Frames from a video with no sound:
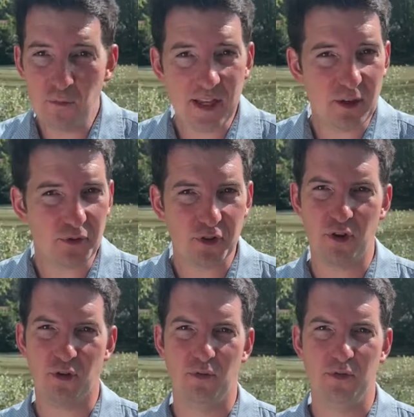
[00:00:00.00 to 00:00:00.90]
voulez qu'on se
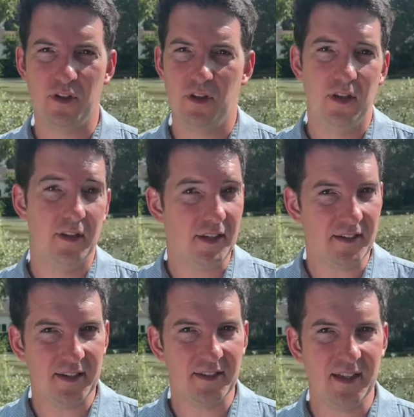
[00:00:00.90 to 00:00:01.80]
rencontre, c'est
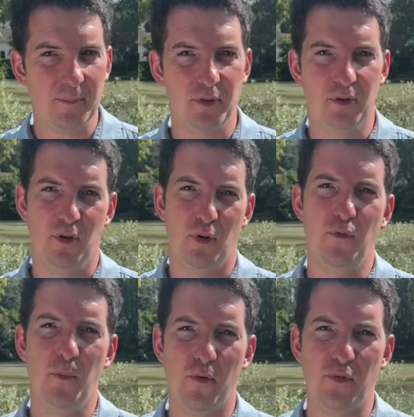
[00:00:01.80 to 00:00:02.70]
très simple,
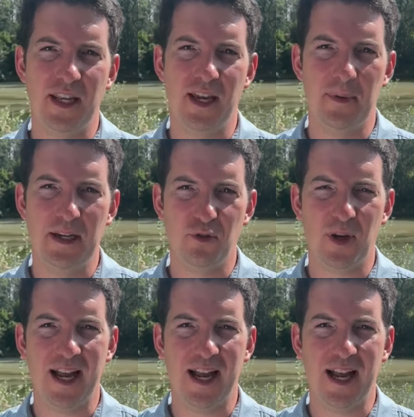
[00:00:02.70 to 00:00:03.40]
vous m'envoyez un mail sur